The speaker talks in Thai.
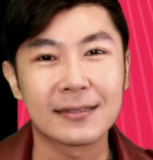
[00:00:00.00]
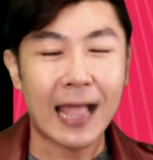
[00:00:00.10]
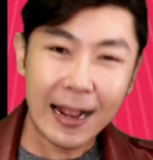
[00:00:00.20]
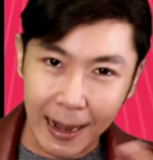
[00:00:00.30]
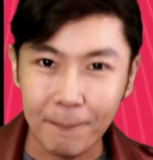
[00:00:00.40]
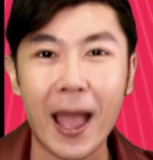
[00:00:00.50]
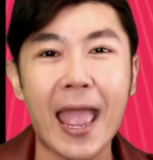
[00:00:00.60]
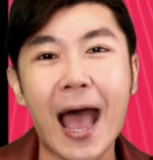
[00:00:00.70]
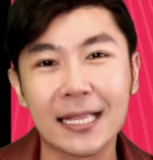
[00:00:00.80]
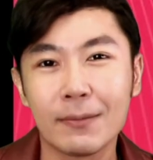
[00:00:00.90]
ถ้ากลับไป
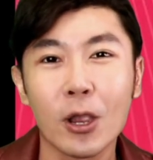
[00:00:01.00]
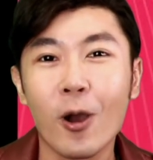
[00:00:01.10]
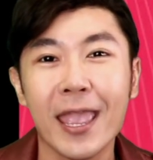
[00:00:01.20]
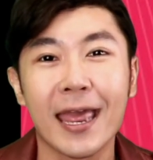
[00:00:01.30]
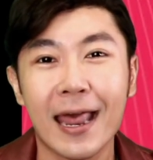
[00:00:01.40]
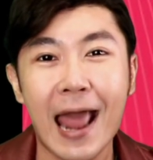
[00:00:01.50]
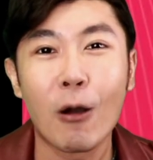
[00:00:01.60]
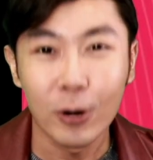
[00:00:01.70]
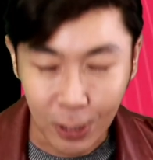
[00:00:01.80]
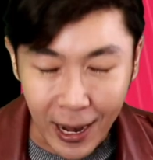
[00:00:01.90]
อาจจะไม่ค่อยเห็นอนา
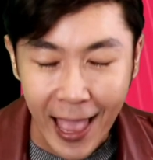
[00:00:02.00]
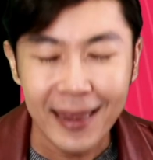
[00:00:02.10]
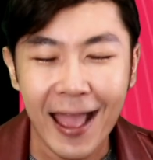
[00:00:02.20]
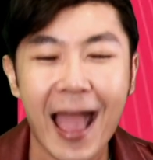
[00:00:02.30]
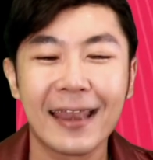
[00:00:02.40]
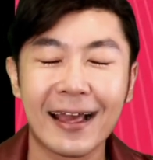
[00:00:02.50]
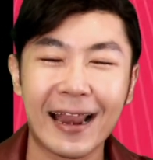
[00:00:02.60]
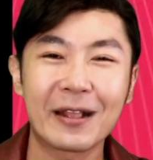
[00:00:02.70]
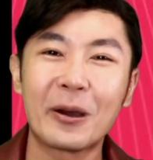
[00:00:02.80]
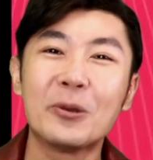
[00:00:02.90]
คตเท่าไหร่นะฮะ ดัง
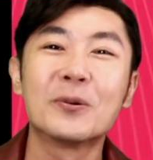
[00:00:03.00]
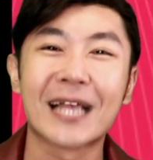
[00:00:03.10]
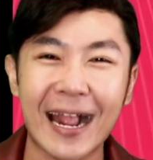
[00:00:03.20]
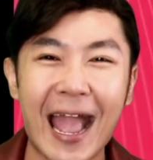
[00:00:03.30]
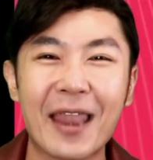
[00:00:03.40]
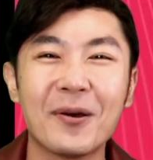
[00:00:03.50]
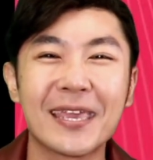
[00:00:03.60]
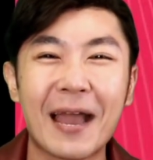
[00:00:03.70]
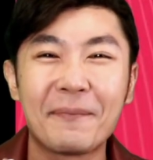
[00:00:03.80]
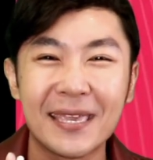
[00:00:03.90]
นั้นก็ดูสถานการณ์ด้วย
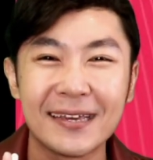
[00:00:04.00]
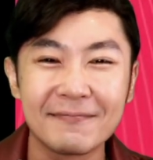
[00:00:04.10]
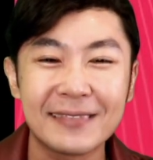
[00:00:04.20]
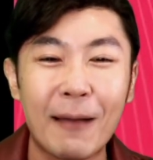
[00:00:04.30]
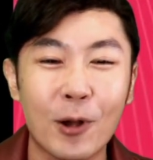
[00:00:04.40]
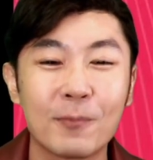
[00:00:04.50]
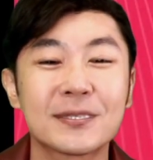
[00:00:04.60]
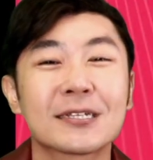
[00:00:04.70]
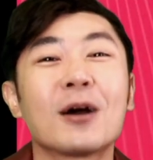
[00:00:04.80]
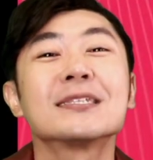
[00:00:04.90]
อย่าไปยึดตาม
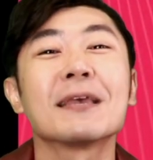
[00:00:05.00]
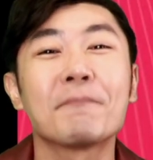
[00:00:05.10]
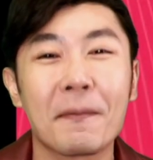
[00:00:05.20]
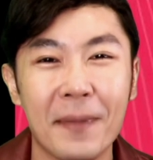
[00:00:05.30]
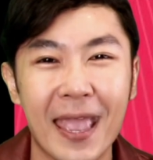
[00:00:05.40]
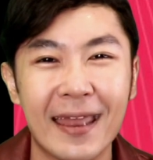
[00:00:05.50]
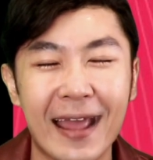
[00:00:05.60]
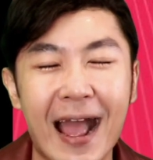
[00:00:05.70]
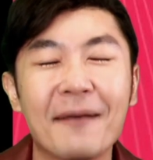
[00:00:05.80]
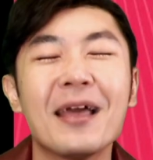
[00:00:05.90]
คอนเซ็ปต์เป๊ะๆ
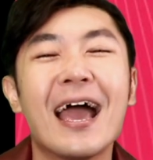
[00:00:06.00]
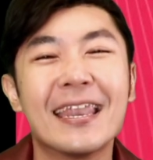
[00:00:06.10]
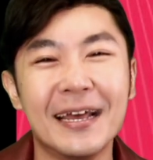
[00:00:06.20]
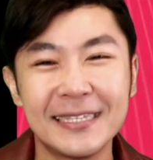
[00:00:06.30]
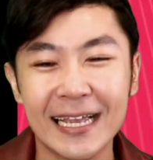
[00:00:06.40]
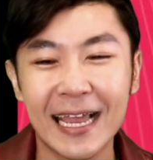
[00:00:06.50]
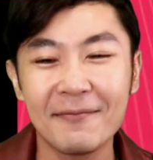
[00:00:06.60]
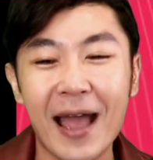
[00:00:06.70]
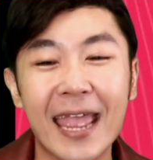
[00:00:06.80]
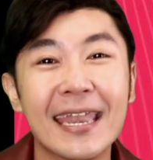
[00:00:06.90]
นะครับ เดี๋ยวเจอกัน
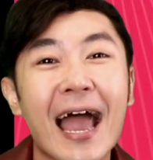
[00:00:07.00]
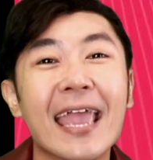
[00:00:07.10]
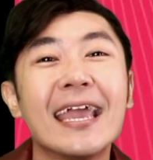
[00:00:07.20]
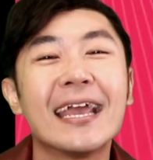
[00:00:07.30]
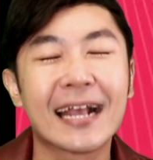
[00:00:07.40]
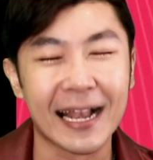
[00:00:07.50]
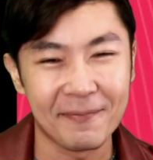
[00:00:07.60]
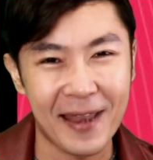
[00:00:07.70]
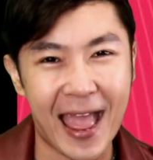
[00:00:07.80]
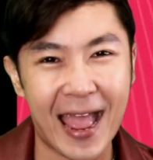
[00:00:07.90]
ใหม่ในคลิ
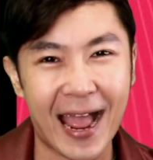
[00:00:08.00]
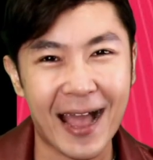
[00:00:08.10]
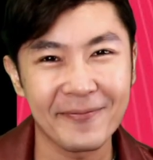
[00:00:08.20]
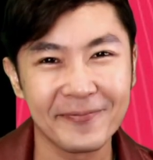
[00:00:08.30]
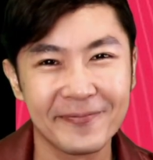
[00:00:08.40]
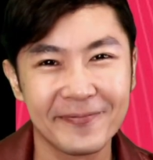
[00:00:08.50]
ปหน้าครับ